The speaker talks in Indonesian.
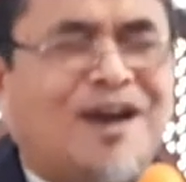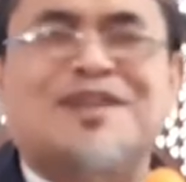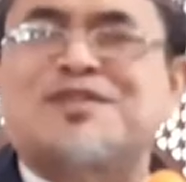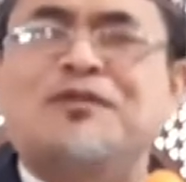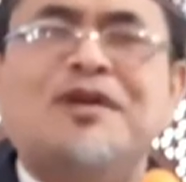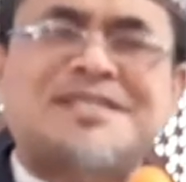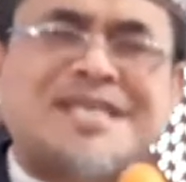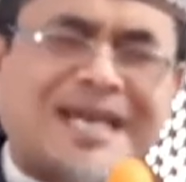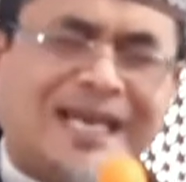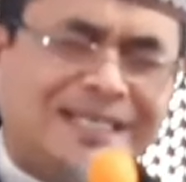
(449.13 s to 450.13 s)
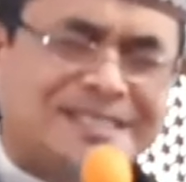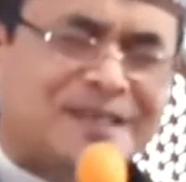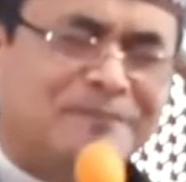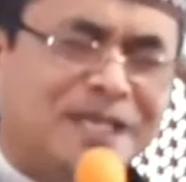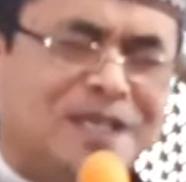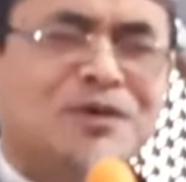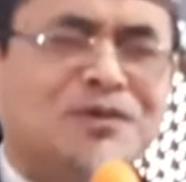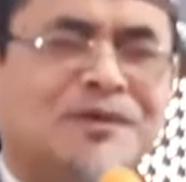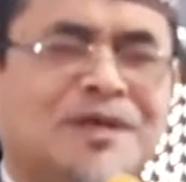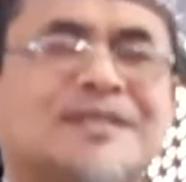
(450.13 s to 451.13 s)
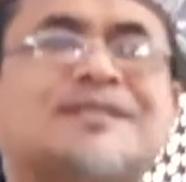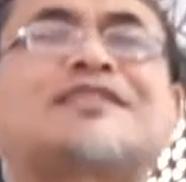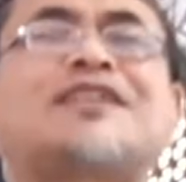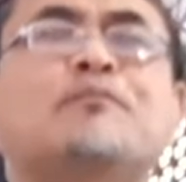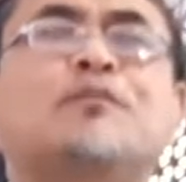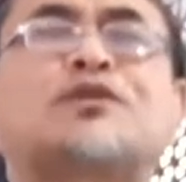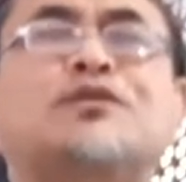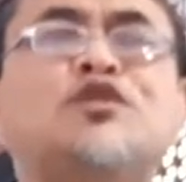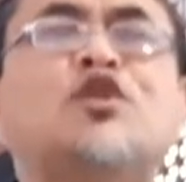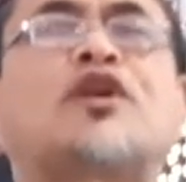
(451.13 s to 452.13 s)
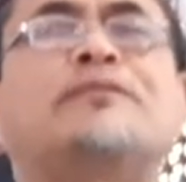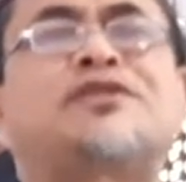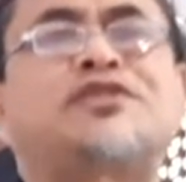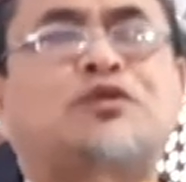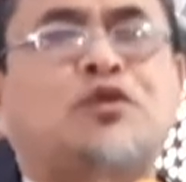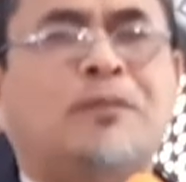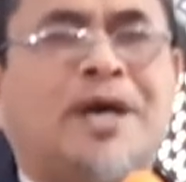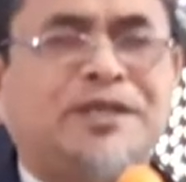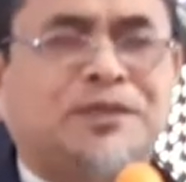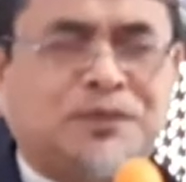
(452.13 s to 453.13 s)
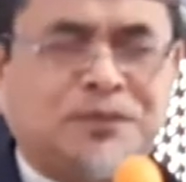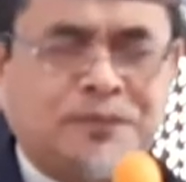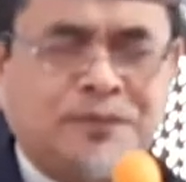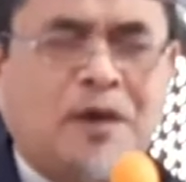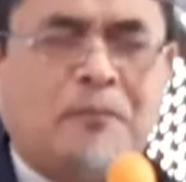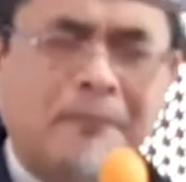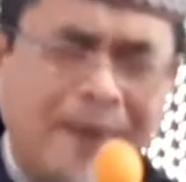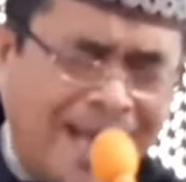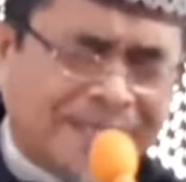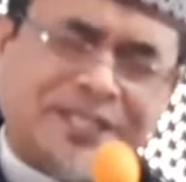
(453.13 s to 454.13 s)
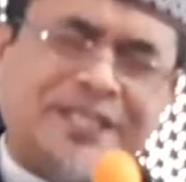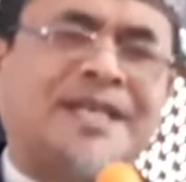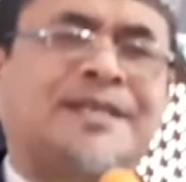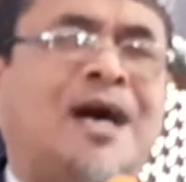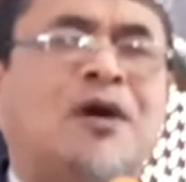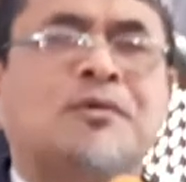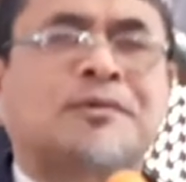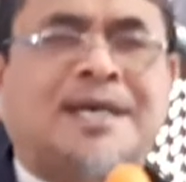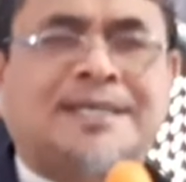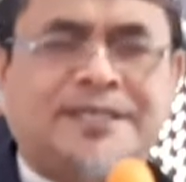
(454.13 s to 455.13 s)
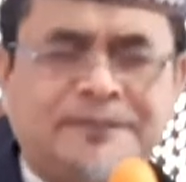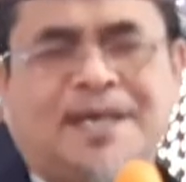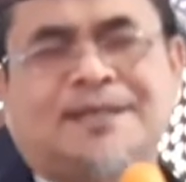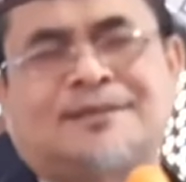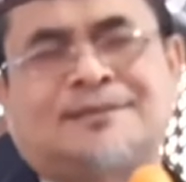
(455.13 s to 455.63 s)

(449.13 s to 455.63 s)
Rasulullah sekali seminggu tetap berkunjung ke Masjid Kuba itu masyian aurakiban